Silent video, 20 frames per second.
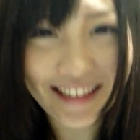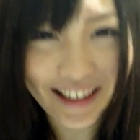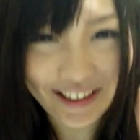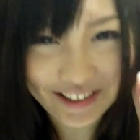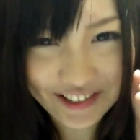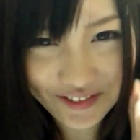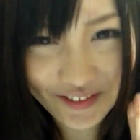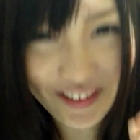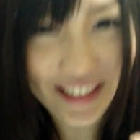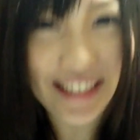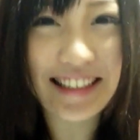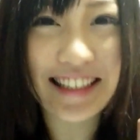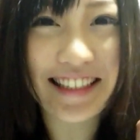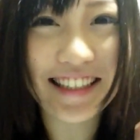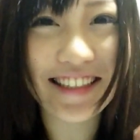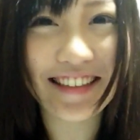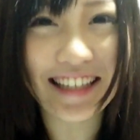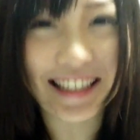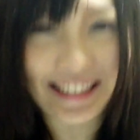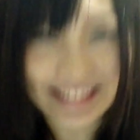楽しみにしてい
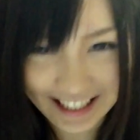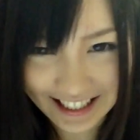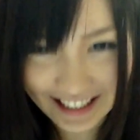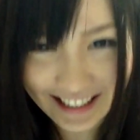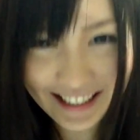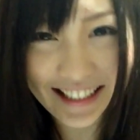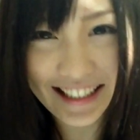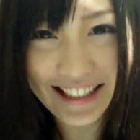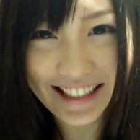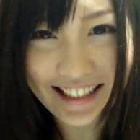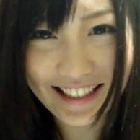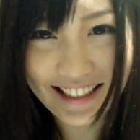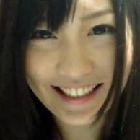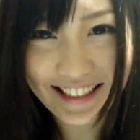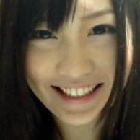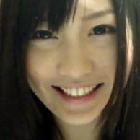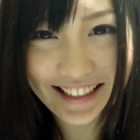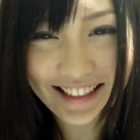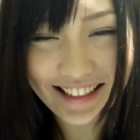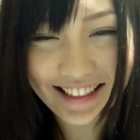てくださ
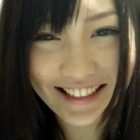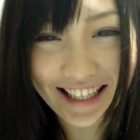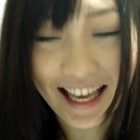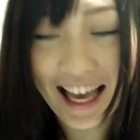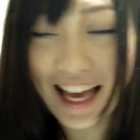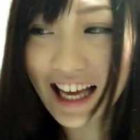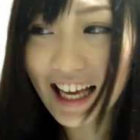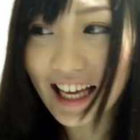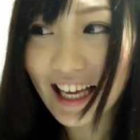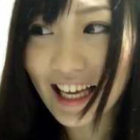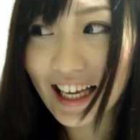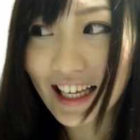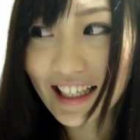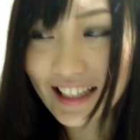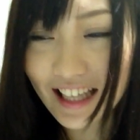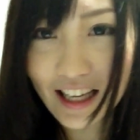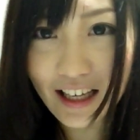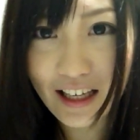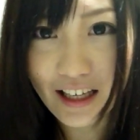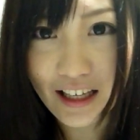い。
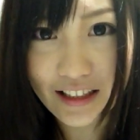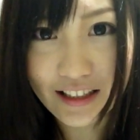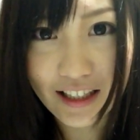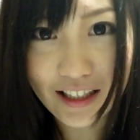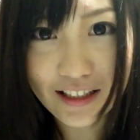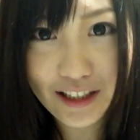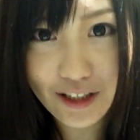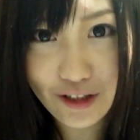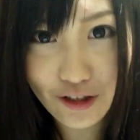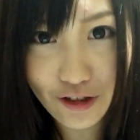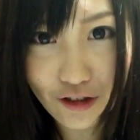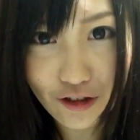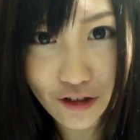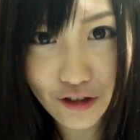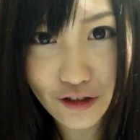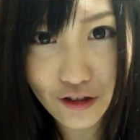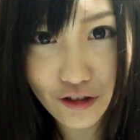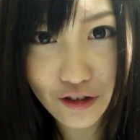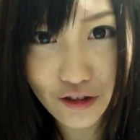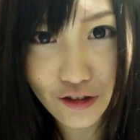で、先日